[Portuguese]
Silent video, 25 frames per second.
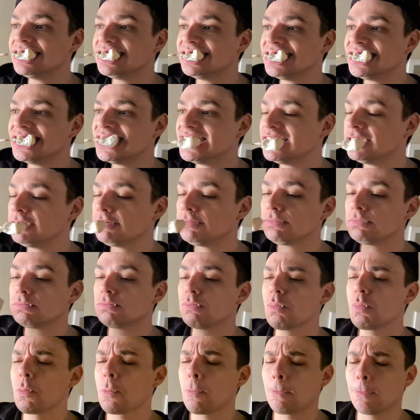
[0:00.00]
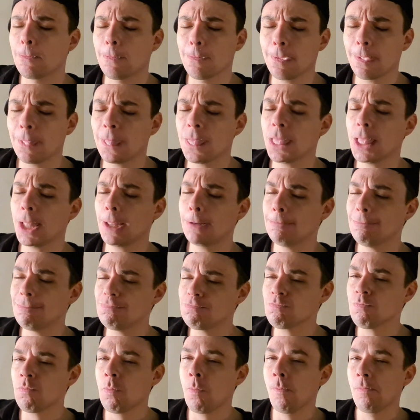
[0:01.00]
Viu a casquinha? Hum.
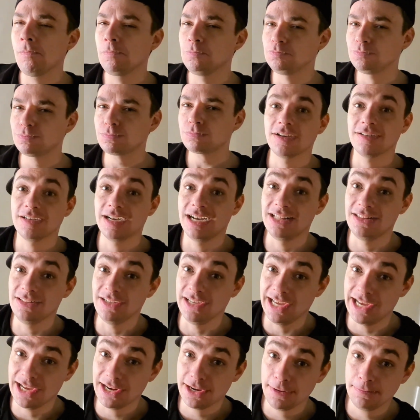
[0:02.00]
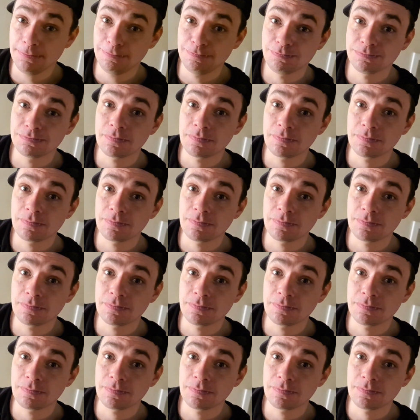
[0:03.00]
Galera,